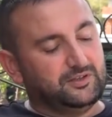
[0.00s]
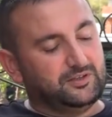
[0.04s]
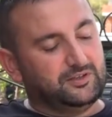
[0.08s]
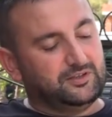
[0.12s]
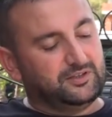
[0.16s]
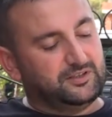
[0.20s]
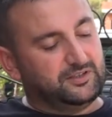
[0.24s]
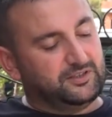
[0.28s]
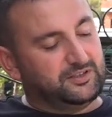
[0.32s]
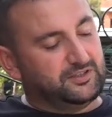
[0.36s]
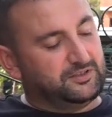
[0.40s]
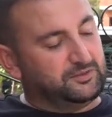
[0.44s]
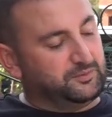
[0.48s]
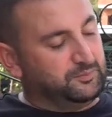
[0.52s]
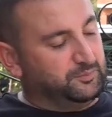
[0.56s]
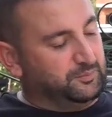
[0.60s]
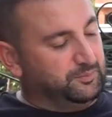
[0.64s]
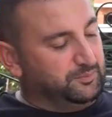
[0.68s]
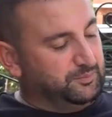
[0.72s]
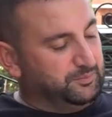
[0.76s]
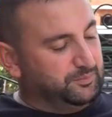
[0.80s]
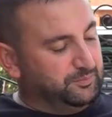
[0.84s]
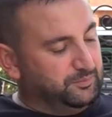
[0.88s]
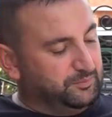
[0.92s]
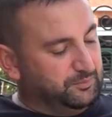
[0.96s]
E,
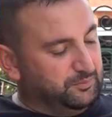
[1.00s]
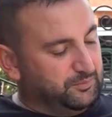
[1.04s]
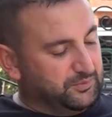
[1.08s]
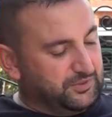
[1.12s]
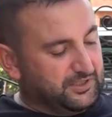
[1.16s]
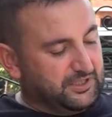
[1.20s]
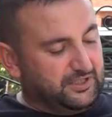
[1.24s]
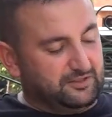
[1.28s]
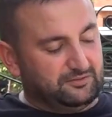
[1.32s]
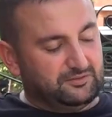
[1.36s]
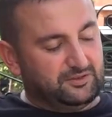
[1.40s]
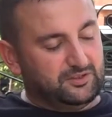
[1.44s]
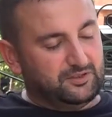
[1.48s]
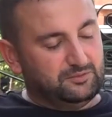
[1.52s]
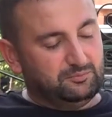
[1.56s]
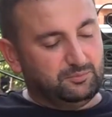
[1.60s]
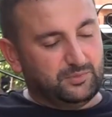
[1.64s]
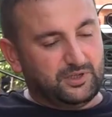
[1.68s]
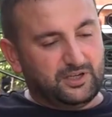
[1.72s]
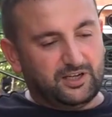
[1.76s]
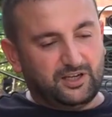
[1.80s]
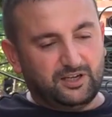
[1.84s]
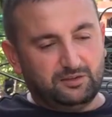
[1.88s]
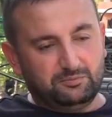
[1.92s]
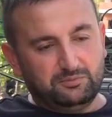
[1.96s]

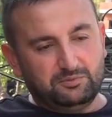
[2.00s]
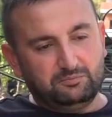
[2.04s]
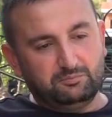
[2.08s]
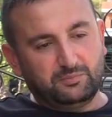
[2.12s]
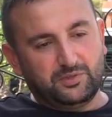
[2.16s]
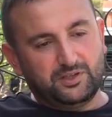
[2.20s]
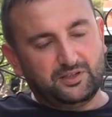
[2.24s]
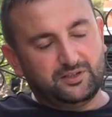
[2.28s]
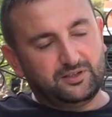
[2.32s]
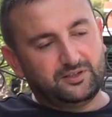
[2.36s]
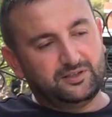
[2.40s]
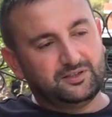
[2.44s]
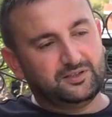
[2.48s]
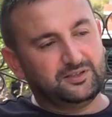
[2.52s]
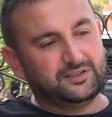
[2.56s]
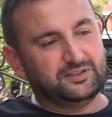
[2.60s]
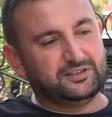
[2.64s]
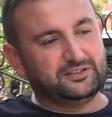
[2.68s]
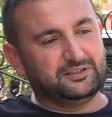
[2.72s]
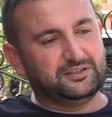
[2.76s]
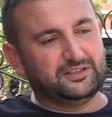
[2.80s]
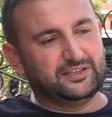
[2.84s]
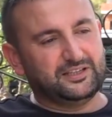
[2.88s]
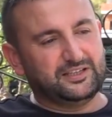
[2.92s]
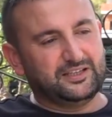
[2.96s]
sevdiğim bir abim bana
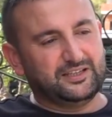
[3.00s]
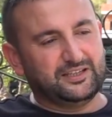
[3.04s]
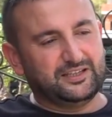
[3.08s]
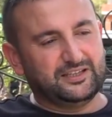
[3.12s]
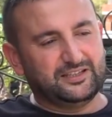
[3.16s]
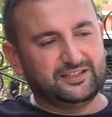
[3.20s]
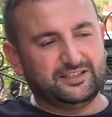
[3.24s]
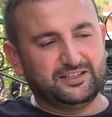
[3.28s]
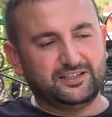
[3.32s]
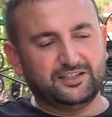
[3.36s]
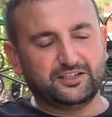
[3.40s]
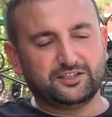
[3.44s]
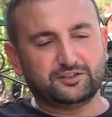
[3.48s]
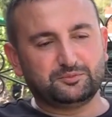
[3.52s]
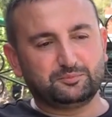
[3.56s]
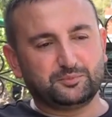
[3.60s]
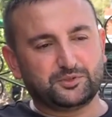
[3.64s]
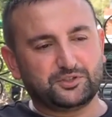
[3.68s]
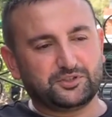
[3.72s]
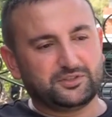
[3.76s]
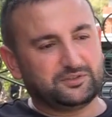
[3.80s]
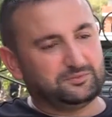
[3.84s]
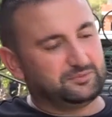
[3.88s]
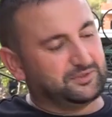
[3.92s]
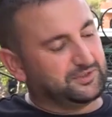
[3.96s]
hediye
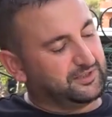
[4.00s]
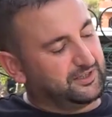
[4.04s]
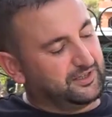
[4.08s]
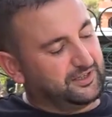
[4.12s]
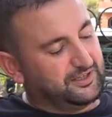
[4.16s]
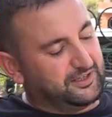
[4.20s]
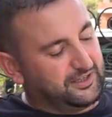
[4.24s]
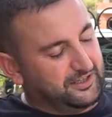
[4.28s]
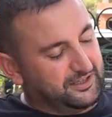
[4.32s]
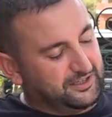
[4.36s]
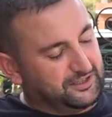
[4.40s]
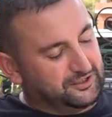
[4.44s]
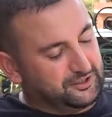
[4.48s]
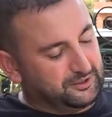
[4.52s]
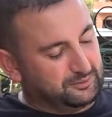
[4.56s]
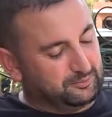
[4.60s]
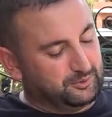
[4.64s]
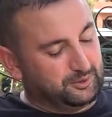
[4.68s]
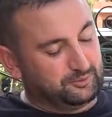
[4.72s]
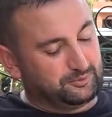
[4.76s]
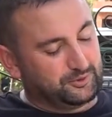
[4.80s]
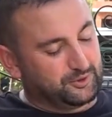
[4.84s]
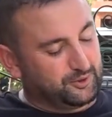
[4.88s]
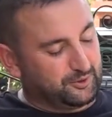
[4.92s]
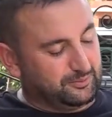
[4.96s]
etmişti bir tane
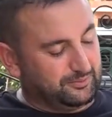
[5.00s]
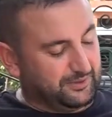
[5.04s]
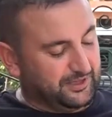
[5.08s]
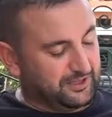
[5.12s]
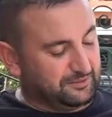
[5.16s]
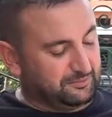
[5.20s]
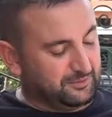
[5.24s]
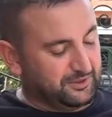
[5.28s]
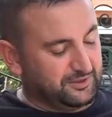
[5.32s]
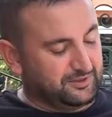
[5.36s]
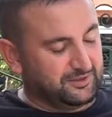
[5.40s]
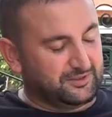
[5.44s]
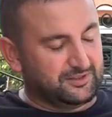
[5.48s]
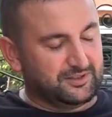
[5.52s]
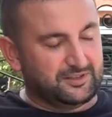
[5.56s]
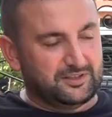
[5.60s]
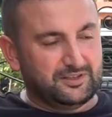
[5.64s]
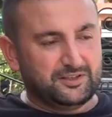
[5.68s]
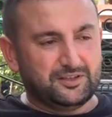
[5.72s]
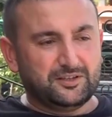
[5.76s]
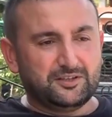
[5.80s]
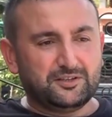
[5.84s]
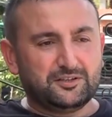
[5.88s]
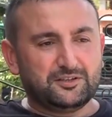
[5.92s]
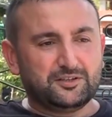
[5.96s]
eğitimli bir Doberman.
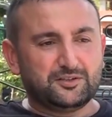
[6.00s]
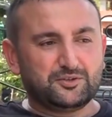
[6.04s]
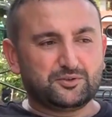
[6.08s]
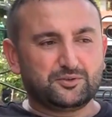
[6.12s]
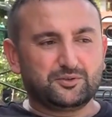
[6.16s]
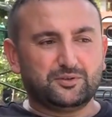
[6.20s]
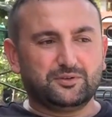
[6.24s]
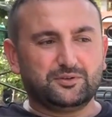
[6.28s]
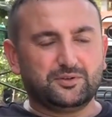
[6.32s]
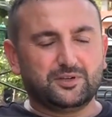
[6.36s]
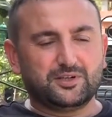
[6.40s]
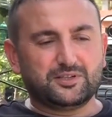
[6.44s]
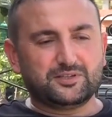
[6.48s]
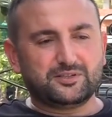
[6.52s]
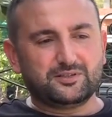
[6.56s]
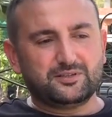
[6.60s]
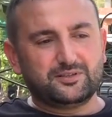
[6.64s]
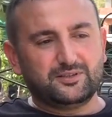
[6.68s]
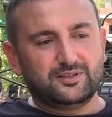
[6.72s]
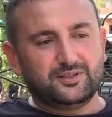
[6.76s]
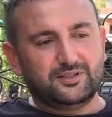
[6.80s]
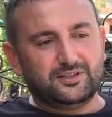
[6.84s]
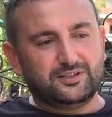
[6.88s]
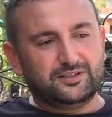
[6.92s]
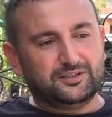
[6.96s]

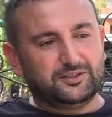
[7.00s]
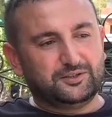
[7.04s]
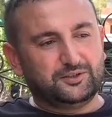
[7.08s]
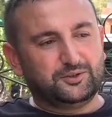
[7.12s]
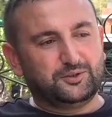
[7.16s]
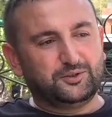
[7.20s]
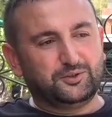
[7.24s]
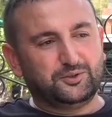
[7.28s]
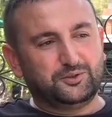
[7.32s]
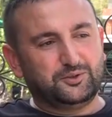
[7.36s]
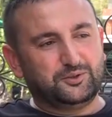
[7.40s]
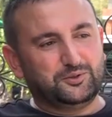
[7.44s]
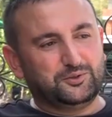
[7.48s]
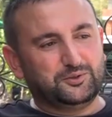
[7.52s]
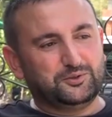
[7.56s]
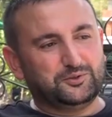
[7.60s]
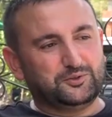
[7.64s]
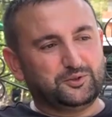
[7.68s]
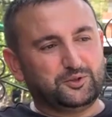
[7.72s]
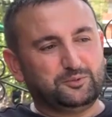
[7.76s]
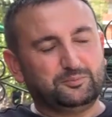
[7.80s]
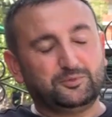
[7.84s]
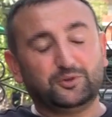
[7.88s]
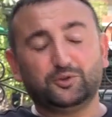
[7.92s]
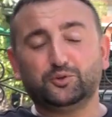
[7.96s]
Sonrasında o,
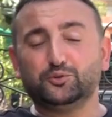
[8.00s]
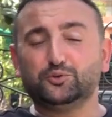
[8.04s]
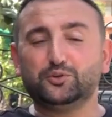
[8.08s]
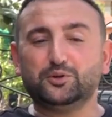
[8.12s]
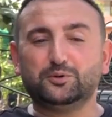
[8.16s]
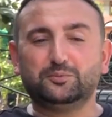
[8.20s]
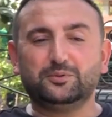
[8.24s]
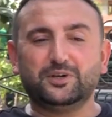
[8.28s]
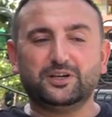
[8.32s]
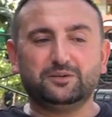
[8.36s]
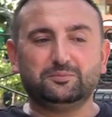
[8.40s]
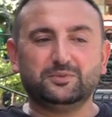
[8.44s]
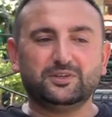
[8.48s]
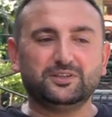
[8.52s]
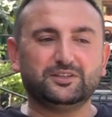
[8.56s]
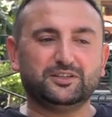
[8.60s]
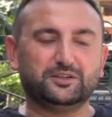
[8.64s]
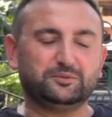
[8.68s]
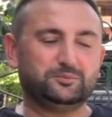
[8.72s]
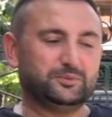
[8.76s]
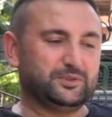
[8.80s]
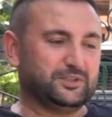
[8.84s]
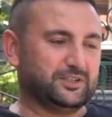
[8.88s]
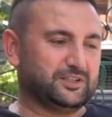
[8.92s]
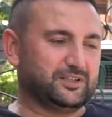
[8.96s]
do, o Doberman
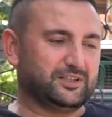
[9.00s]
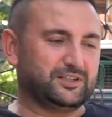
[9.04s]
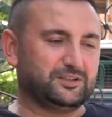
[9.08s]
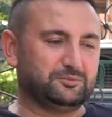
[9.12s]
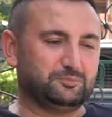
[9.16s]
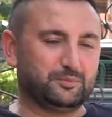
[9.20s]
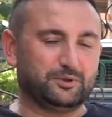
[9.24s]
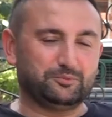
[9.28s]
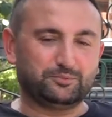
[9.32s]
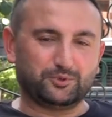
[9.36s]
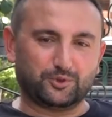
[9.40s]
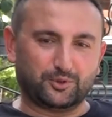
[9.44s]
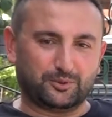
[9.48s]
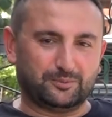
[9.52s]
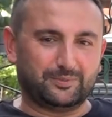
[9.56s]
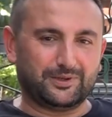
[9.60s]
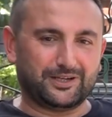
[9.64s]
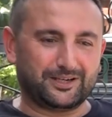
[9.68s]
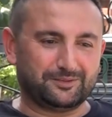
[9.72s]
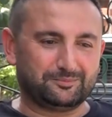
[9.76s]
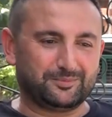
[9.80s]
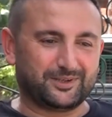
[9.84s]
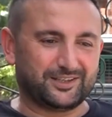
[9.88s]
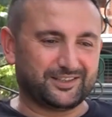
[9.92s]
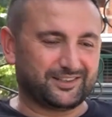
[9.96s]
tabii kırma bir
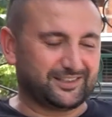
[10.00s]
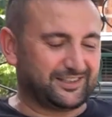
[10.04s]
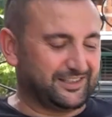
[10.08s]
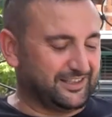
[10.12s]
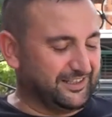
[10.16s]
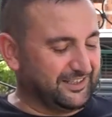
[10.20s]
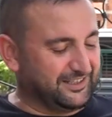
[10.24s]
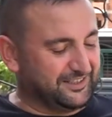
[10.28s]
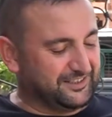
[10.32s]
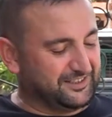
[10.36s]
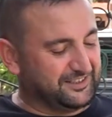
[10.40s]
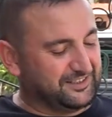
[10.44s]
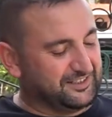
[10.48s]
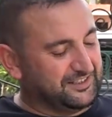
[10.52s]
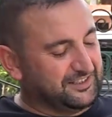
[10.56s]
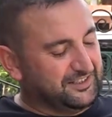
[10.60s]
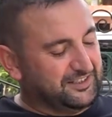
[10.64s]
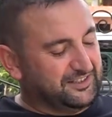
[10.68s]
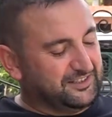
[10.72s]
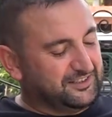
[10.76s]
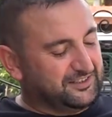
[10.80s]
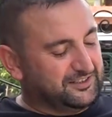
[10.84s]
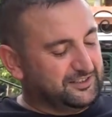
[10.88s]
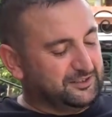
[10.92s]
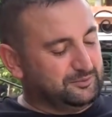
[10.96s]
Doberman'dı yani.
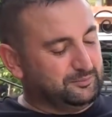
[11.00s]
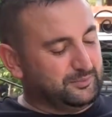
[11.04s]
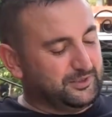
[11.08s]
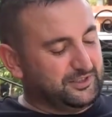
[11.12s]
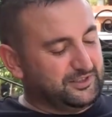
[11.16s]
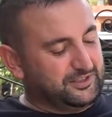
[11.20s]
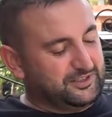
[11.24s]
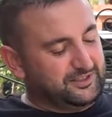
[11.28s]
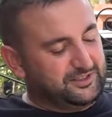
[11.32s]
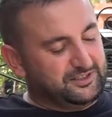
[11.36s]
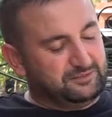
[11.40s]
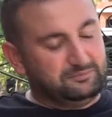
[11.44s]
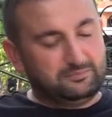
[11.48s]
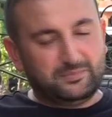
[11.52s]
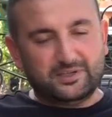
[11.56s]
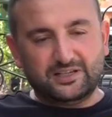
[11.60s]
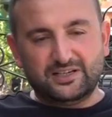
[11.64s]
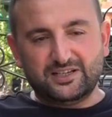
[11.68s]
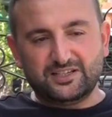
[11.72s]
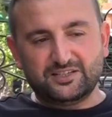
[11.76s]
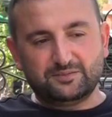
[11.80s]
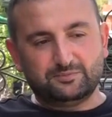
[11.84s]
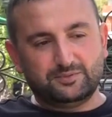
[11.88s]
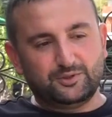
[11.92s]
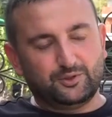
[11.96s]
Kırma dediğim
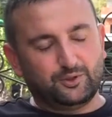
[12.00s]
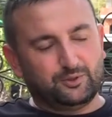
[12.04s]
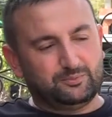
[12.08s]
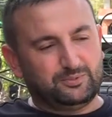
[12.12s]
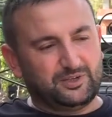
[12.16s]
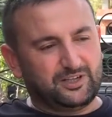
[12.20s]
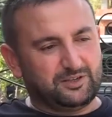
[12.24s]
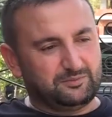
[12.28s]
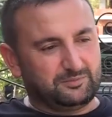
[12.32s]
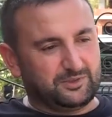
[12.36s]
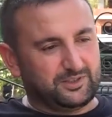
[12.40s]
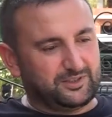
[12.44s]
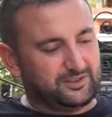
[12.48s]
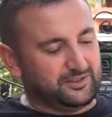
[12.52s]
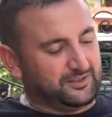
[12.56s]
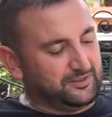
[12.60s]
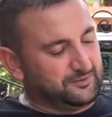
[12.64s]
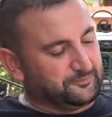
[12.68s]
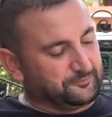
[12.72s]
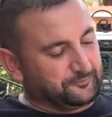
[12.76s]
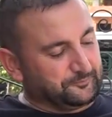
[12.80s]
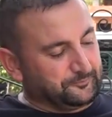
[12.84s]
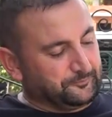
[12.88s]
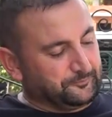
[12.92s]
melez bir Doberman'dı.